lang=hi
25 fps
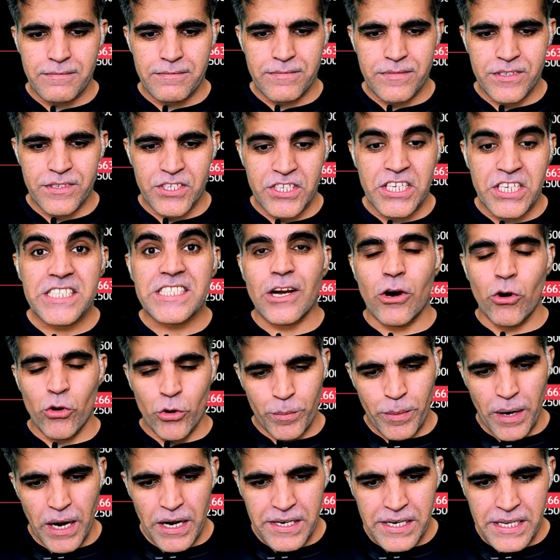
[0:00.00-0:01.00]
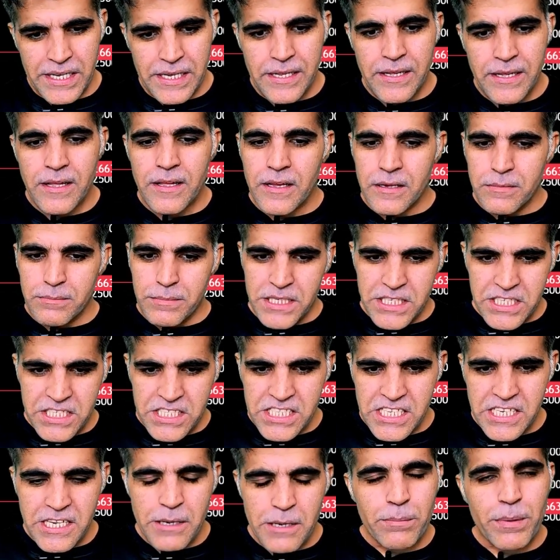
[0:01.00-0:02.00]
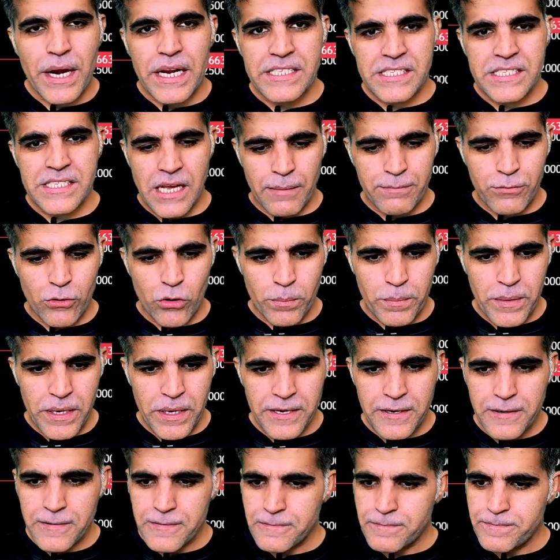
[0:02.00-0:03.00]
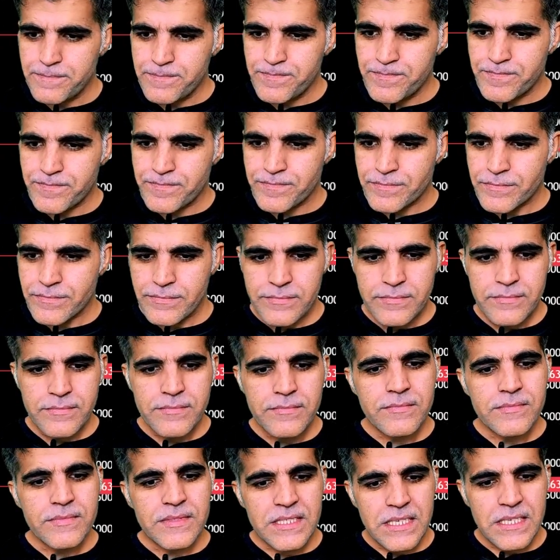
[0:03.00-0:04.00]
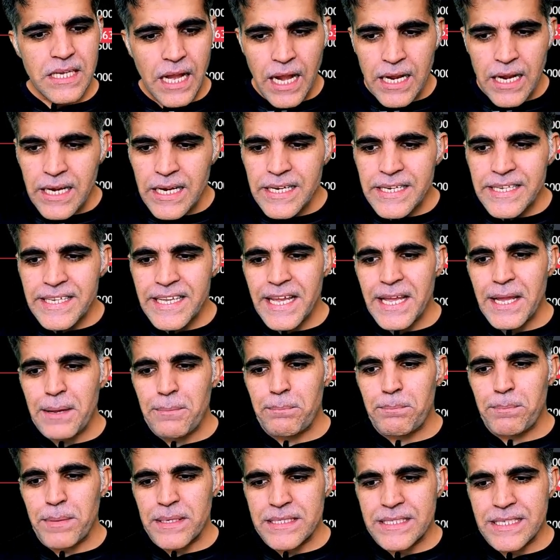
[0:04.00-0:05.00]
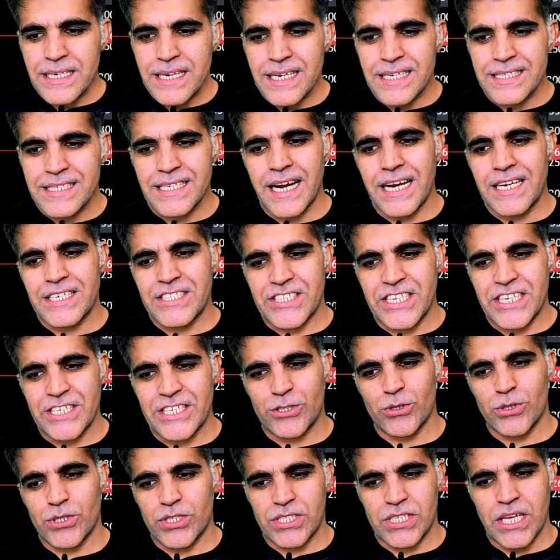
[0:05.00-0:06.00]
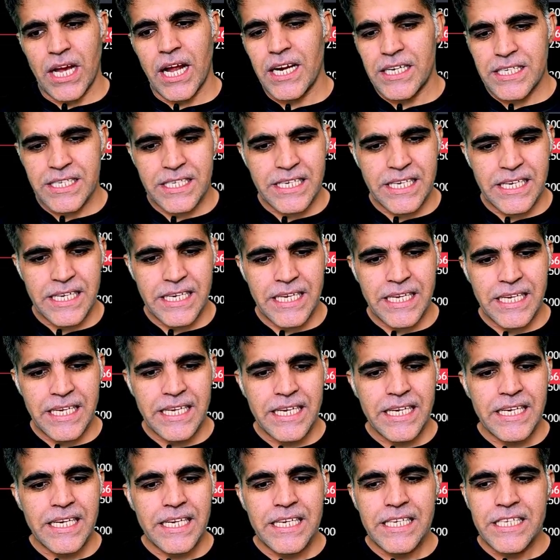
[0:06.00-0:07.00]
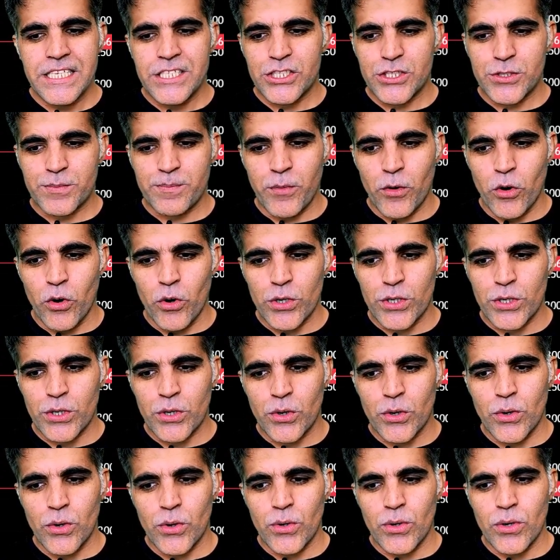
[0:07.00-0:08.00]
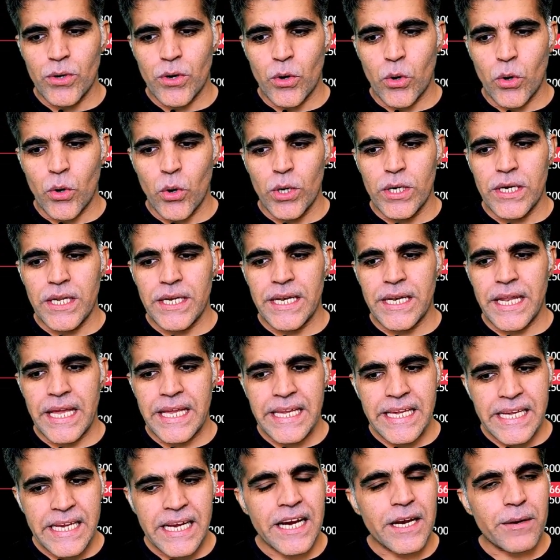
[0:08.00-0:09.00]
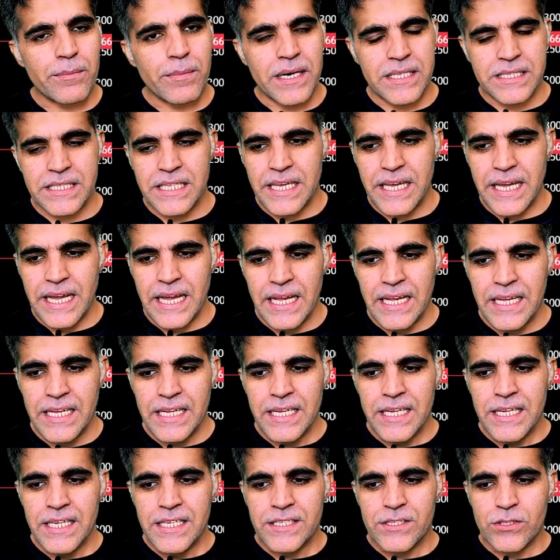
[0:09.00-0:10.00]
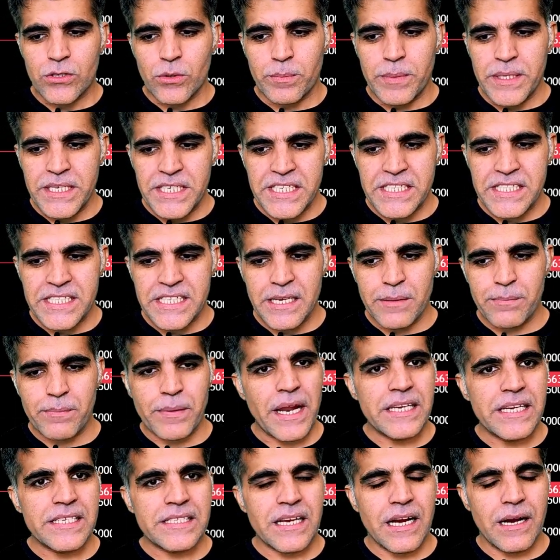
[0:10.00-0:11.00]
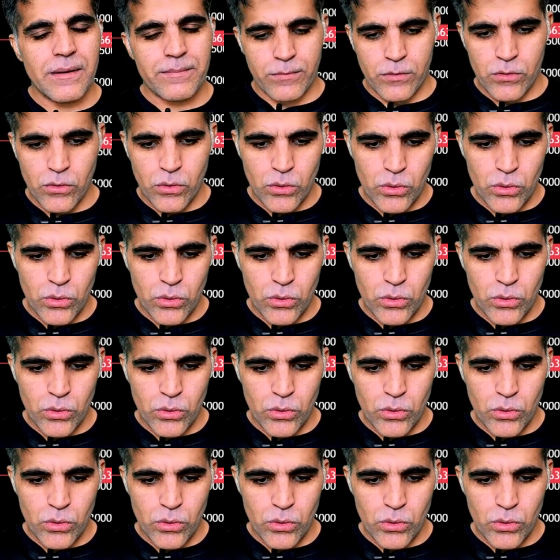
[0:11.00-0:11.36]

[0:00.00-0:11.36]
डिस्काउंट पार्टी BTC की प्राइस आपको फिर अगर ये 15,660 की सपोर्ट को होल्ड नहीं कर पाती है तो BTC की प्राइस आपको